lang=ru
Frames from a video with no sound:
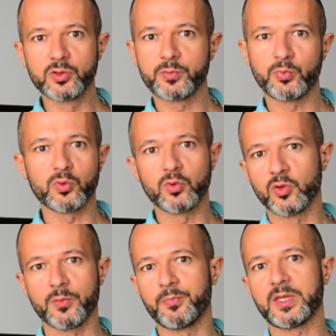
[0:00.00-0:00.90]
секунд
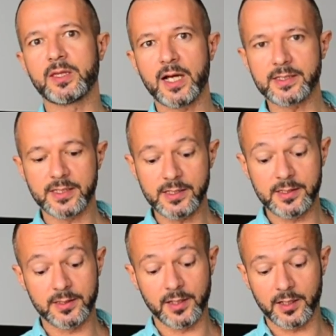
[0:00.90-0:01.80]
по
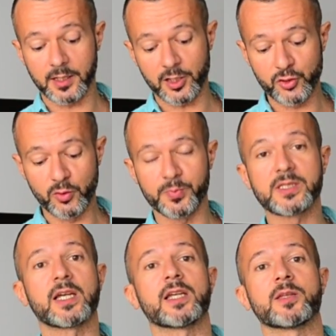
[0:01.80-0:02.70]
15, э, хорошо
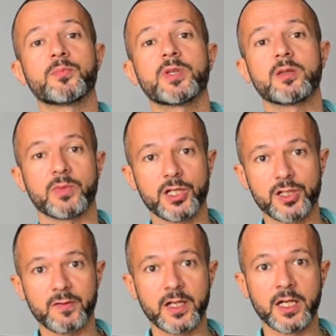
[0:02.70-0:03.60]
постоянно
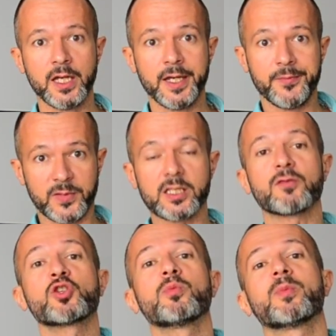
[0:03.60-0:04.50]
перемешивая, для
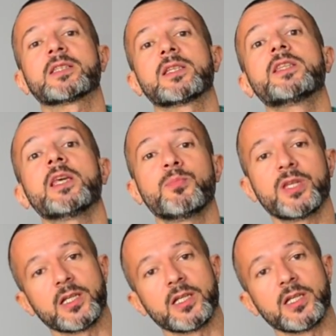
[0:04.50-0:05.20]
того, чтобы масло не